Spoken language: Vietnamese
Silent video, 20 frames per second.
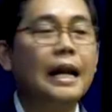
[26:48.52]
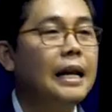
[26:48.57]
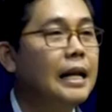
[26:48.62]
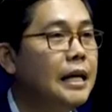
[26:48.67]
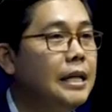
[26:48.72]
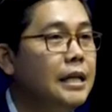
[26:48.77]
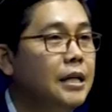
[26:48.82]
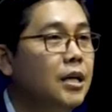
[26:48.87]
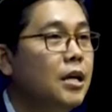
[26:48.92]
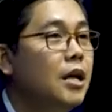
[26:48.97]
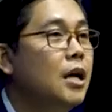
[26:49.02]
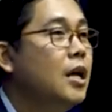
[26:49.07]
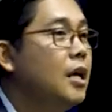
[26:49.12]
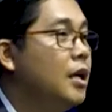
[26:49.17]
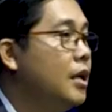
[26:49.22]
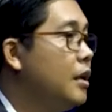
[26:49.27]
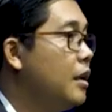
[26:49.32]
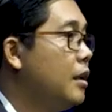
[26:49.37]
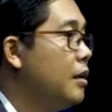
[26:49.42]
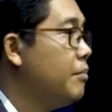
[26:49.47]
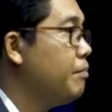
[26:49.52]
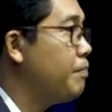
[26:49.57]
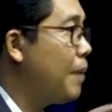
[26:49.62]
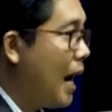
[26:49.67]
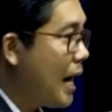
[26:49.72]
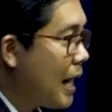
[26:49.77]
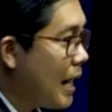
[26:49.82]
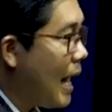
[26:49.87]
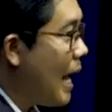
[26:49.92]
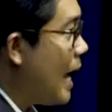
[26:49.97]
nét này
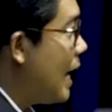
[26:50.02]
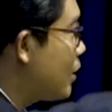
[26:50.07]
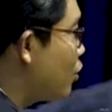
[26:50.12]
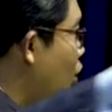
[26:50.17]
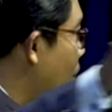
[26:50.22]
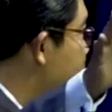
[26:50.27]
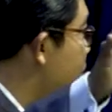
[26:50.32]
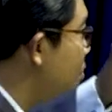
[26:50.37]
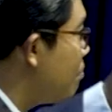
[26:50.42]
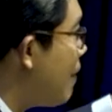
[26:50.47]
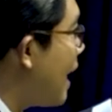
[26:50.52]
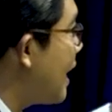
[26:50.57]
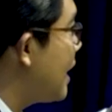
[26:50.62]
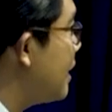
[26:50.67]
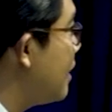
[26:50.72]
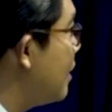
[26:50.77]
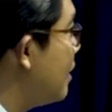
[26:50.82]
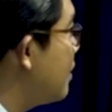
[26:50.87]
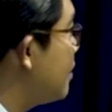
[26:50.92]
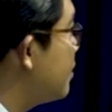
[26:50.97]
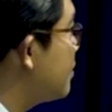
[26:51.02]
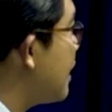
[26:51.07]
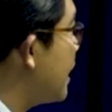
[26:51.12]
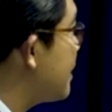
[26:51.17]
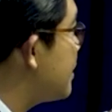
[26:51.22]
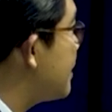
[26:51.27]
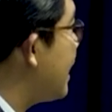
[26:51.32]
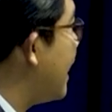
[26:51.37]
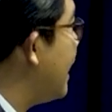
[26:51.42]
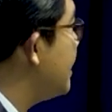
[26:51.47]
bạc ca trọp sầm bát
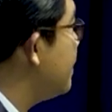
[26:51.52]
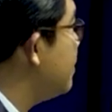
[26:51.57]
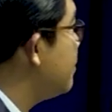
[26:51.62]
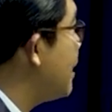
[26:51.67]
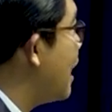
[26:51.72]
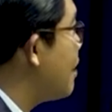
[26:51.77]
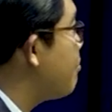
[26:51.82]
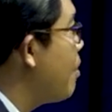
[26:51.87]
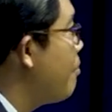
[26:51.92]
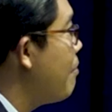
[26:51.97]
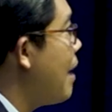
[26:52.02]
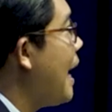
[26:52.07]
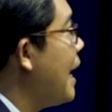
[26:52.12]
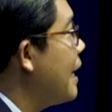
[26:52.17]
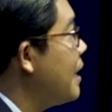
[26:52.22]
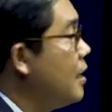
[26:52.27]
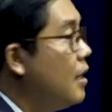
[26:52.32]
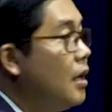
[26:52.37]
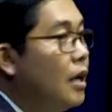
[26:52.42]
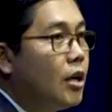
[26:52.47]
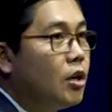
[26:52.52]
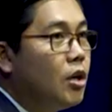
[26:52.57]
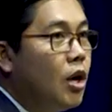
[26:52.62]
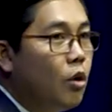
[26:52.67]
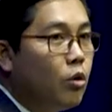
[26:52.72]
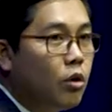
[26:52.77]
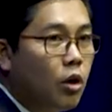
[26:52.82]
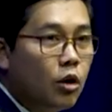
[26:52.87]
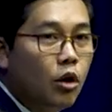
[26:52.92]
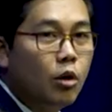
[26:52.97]
chặt chanh tang bầm man
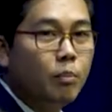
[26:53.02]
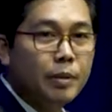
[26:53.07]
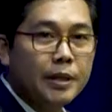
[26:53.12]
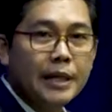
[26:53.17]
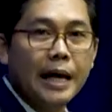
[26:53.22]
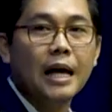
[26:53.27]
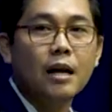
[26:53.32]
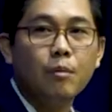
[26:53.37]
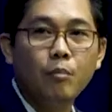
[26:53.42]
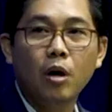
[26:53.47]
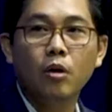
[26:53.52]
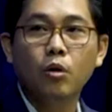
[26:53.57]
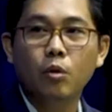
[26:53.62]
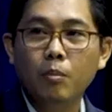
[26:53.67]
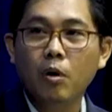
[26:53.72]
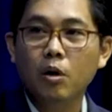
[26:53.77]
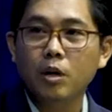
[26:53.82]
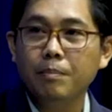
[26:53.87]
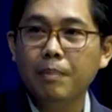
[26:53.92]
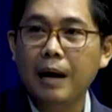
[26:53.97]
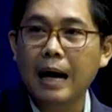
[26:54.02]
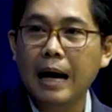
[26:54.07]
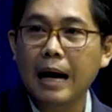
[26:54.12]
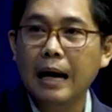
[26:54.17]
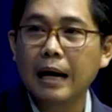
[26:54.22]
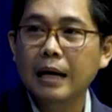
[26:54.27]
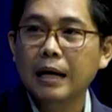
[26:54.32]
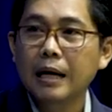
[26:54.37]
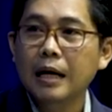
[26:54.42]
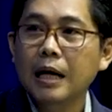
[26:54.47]
nâu khăn ông té bỏ lục bò đi
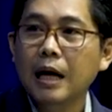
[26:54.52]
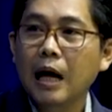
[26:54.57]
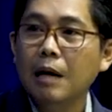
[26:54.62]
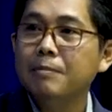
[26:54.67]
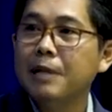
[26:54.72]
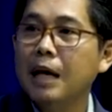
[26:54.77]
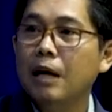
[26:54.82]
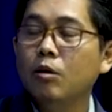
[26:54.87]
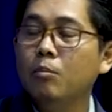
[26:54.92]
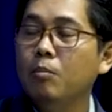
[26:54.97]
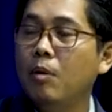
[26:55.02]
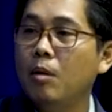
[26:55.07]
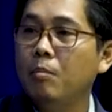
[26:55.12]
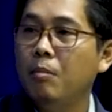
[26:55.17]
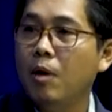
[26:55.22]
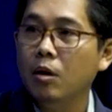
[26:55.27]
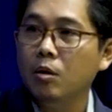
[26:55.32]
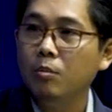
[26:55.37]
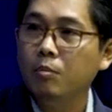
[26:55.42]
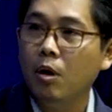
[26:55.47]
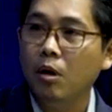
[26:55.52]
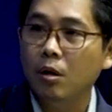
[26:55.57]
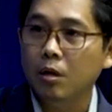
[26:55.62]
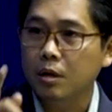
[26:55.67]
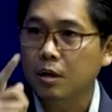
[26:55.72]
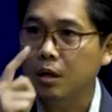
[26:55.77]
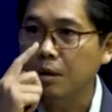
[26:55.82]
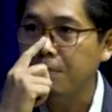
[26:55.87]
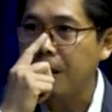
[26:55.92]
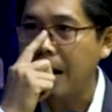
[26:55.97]
phá hợp té lục bò bỏ lục bò
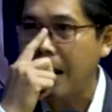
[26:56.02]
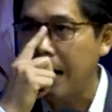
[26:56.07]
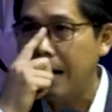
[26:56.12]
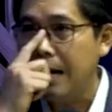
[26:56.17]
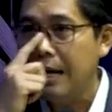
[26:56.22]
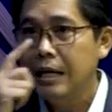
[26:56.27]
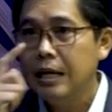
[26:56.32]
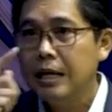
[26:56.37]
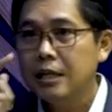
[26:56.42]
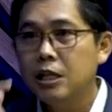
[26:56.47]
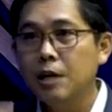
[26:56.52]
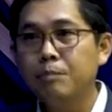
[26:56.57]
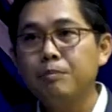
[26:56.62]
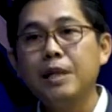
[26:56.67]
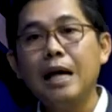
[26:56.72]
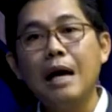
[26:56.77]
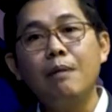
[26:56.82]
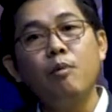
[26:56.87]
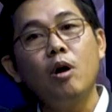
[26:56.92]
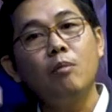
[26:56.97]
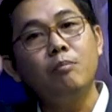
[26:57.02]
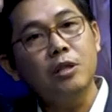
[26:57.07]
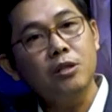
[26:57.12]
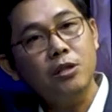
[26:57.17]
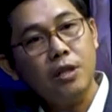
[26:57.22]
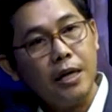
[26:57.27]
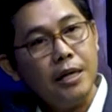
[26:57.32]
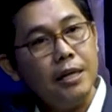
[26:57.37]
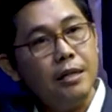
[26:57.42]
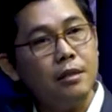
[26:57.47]
đi phá chịp té bỏ mình
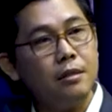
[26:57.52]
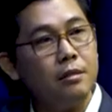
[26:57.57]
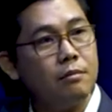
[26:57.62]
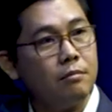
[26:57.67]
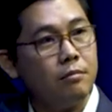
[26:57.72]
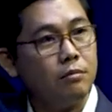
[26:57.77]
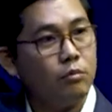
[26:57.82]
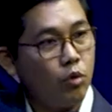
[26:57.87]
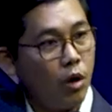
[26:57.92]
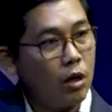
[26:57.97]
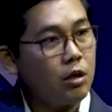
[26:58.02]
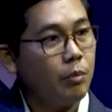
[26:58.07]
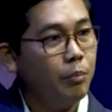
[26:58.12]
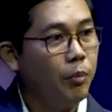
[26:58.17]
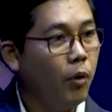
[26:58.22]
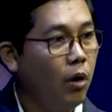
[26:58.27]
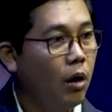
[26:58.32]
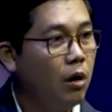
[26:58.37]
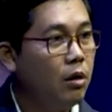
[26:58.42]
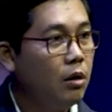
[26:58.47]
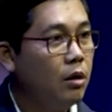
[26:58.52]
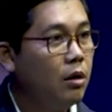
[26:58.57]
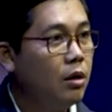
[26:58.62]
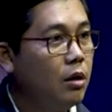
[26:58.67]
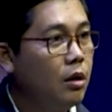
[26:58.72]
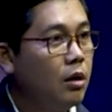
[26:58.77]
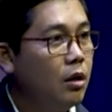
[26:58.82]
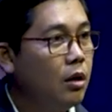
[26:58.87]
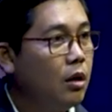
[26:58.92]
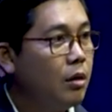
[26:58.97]
tây tròn cướp
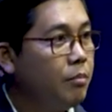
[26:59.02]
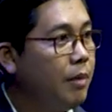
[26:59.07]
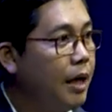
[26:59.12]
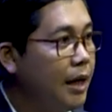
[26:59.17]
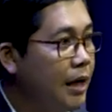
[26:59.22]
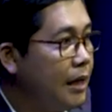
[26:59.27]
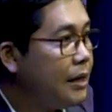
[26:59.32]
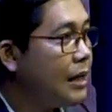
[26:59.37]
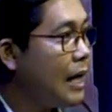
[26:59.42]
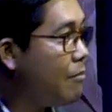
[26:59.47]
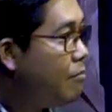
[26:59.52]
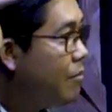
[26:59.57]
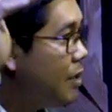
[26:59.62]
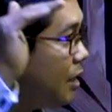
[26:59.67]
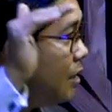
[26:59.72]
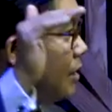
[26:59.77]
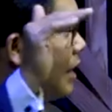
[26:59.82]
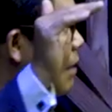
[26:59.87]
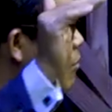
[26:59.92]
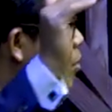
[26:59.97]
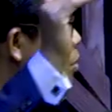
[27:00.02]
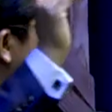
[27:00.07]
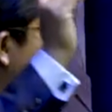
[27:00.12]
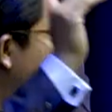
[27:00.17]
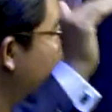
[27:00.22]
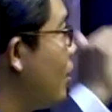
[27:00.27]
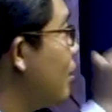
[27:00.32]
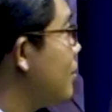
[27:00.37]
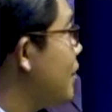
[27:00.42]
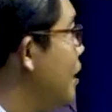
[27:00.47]
miền này tham miền nẹt bầm
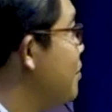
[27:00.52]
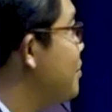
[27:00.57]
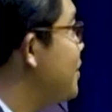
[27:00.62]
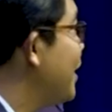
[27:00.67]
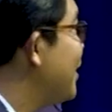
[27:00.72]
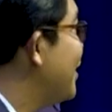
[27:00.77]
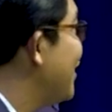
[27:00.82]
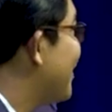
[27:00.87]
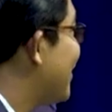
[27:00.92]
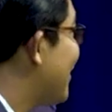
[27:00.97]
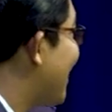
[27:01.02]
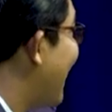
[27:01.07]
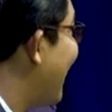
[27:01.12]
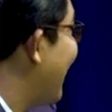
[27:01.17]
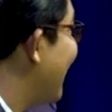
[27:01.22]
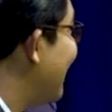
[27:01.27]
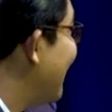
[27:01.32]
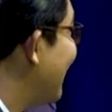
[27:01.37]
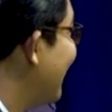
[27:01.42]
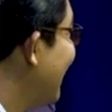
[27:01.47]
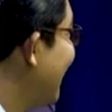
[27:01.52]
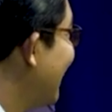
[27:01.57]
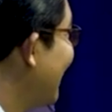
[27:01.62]
ra đọt tây xanh tiết trán